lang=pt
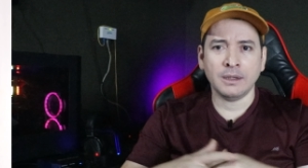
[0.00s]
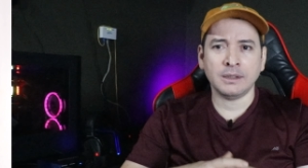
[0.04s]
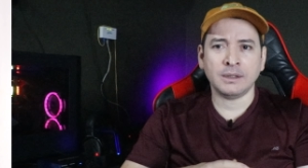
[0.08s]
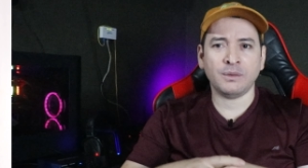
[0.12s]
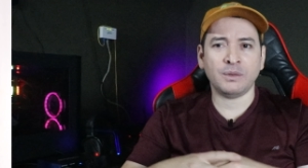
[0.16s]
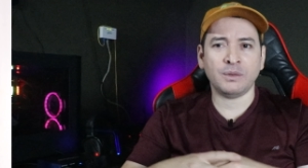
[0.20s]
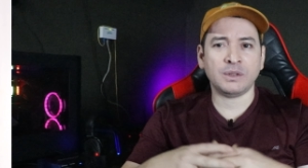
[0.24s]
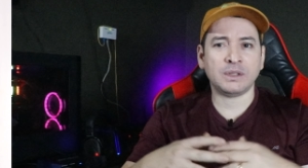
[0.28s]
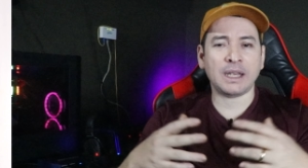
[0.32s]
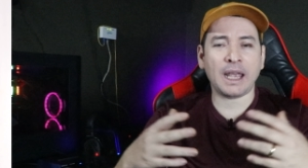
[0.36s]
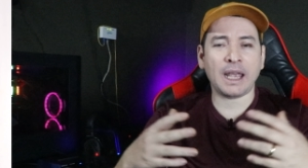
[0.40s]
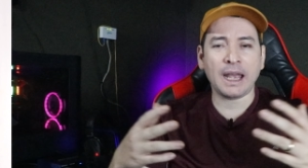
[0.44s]
Se
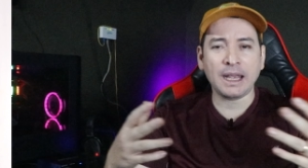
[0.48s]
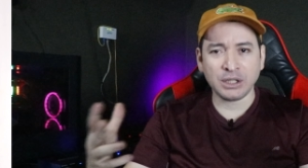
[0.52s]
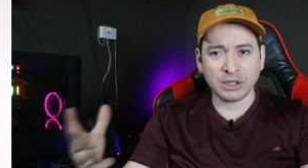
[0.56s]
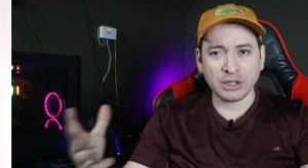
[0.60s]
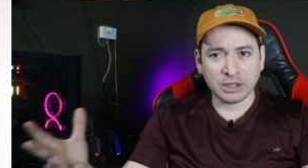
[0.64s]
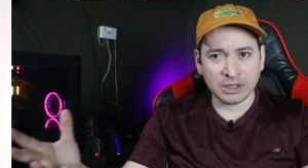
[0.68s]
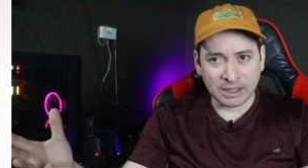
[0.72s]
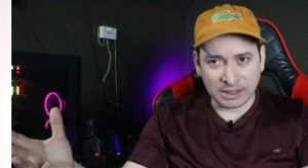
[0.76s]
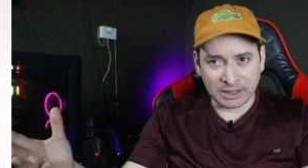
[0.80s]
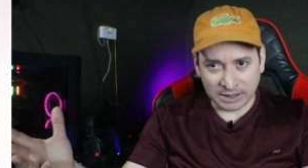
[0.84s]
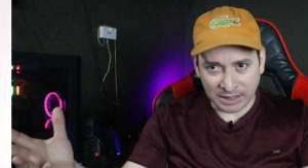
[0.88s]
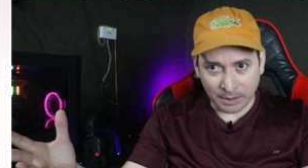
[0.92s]
você
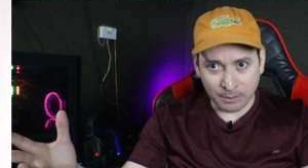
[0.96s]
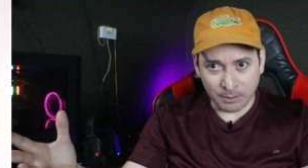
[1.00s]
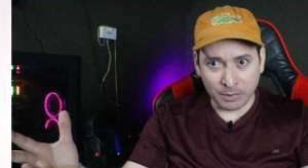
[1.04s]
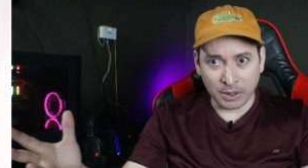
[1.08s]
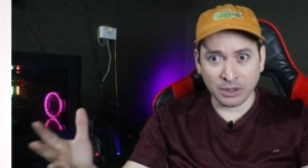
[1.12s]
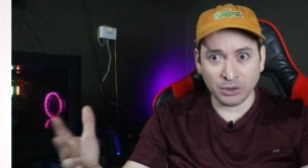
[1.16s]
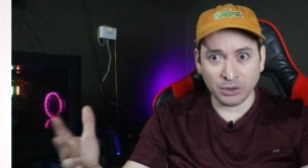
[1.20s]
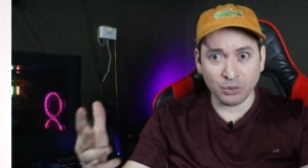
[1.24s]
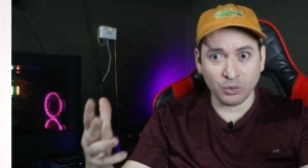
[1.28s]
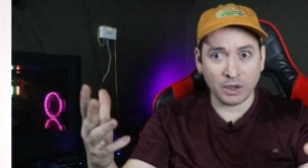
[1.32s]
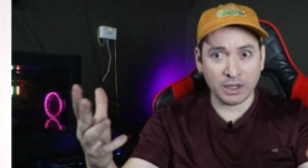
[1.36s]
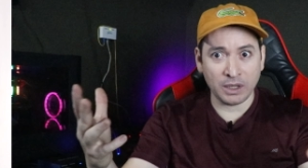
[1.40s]

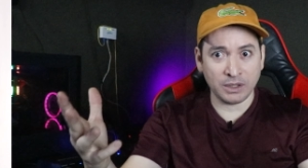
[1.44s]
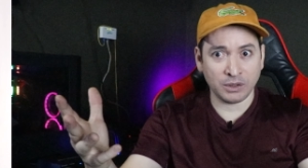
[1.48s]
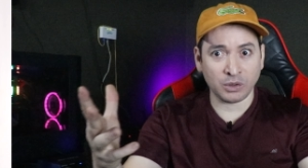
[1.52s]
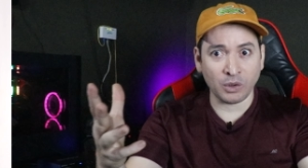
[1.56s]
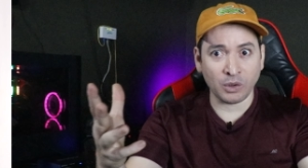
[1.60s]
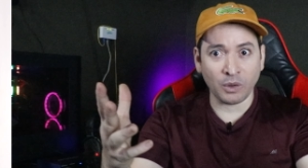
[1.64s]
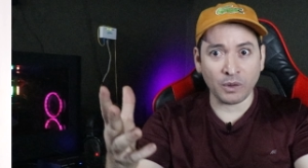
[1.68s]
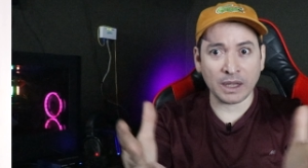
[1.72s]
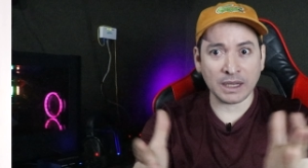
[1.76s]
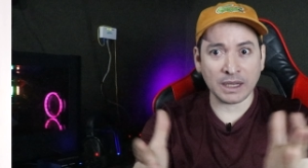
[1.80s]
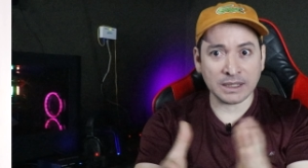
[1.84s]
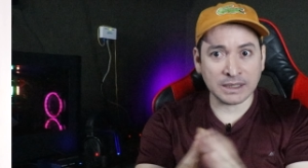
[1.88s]
saber de um
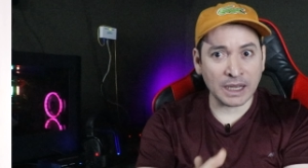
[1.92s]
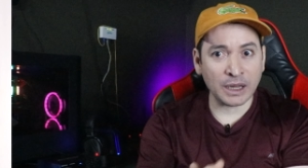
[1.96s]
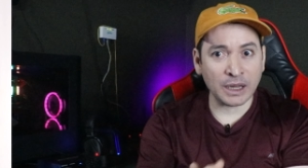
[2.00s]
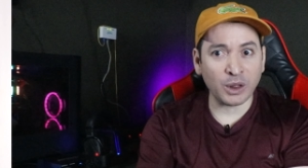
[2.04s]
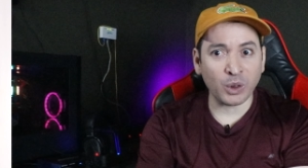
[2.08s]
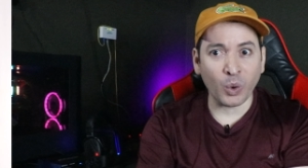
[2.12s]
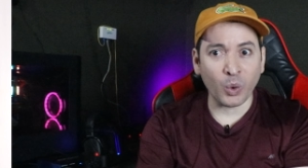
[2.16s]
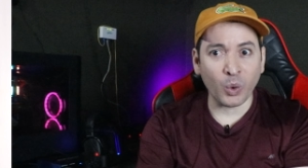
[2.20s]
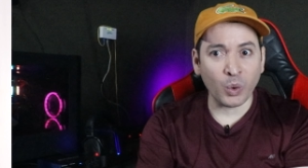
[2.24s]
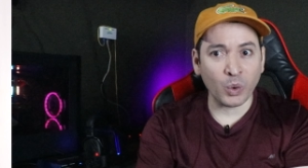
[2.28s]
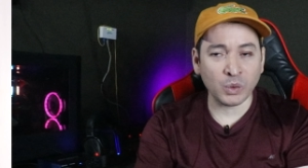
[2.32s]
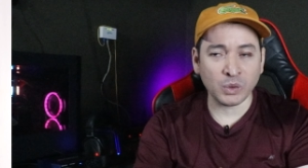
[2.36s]
lençol que é
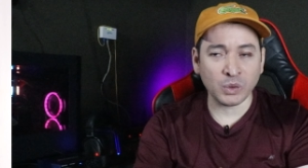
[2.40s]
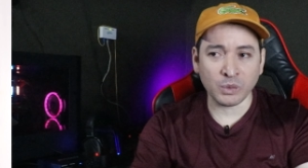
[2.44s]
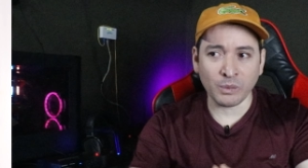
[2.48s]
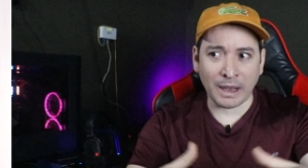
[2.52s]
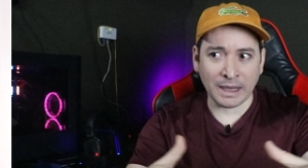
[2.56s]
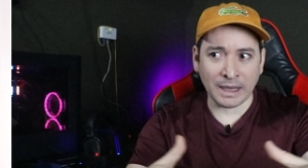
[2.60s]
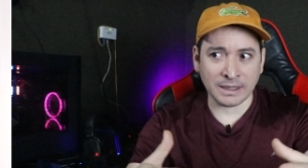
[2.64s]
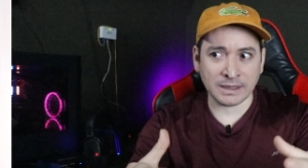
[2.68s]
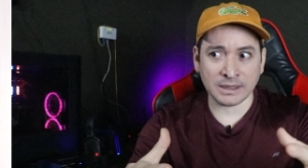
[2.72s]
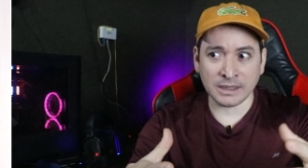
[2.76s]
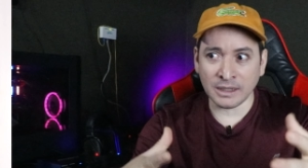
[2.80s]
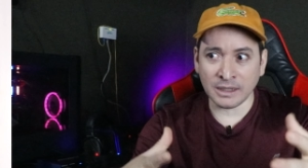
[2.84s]
sedoso,
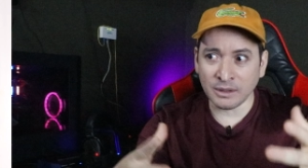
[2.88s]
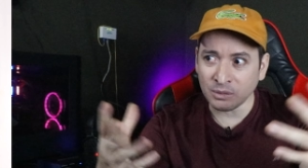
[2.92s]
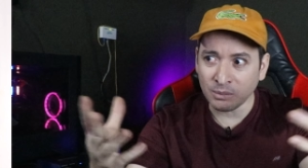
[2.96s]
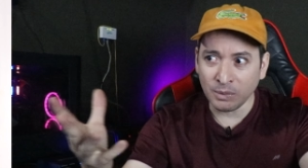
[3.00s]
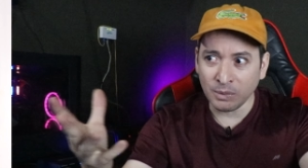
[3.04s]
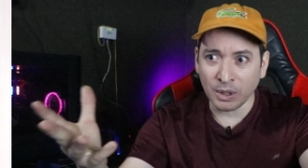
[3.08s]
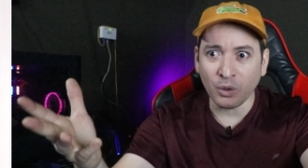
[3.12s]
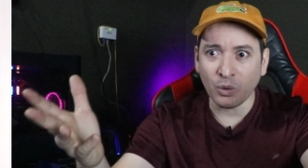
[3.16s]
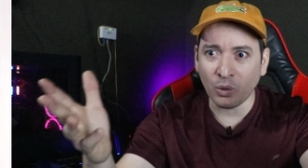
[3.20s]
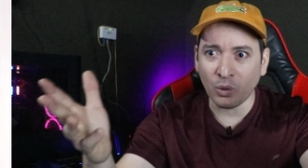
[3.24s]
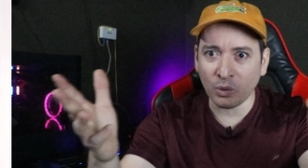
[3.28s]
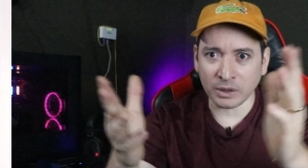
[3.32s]
macio,
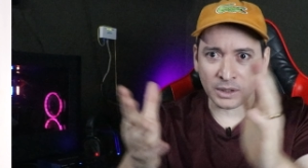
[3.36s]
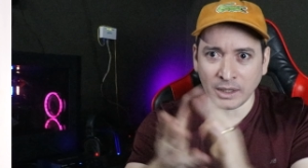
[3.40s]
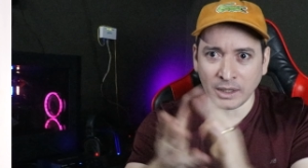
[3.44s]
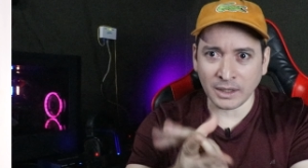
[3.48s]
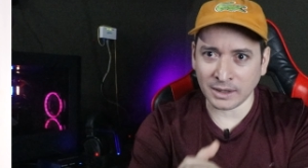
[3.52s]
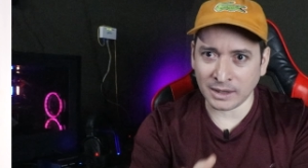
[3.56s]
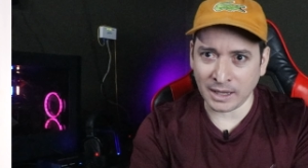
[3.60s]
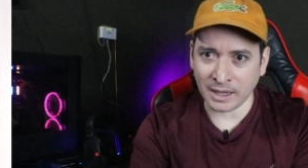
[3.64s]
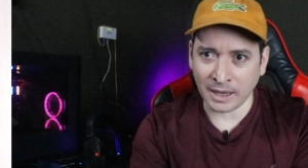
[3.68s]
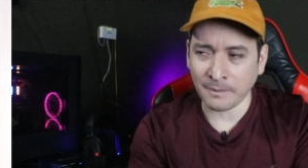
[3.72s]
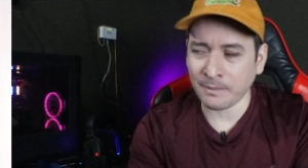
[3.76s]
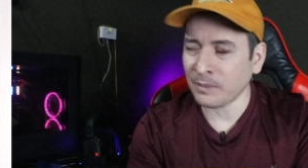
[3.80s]
me conta
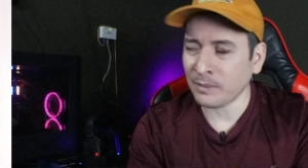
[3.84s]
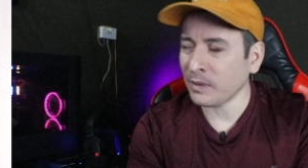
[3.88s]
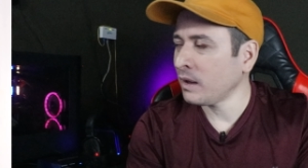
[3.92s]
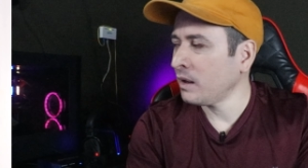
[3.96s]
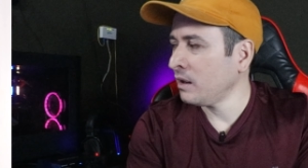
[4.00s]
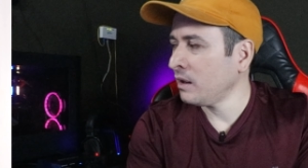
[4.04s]
aí, tá?